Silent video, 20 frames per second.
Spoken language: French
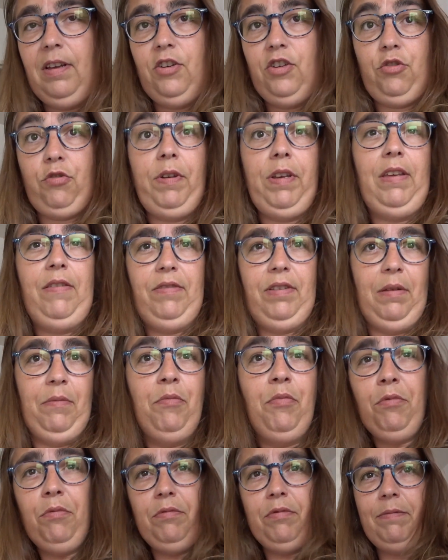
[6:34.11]
Je trouvais qu'il faisait
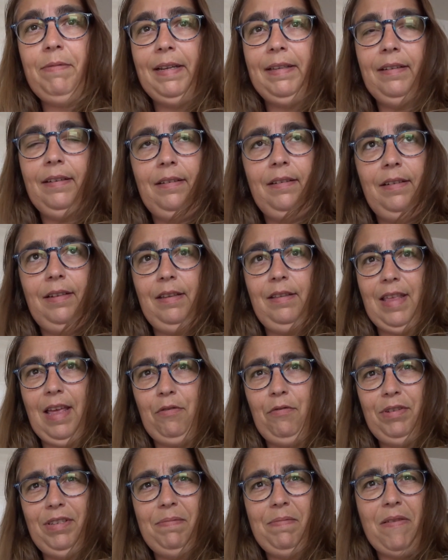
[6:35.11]
bon ce matin, et t'as
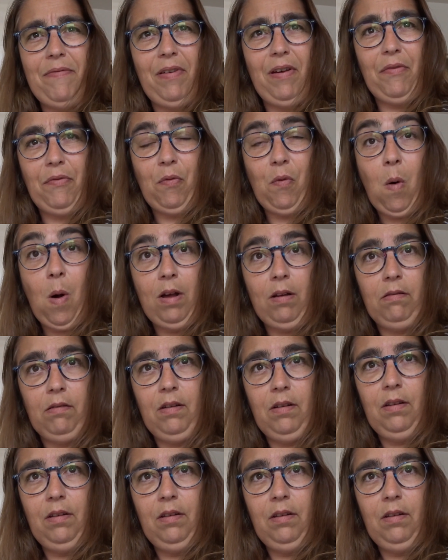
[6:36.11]
coup, il s'est faire froid.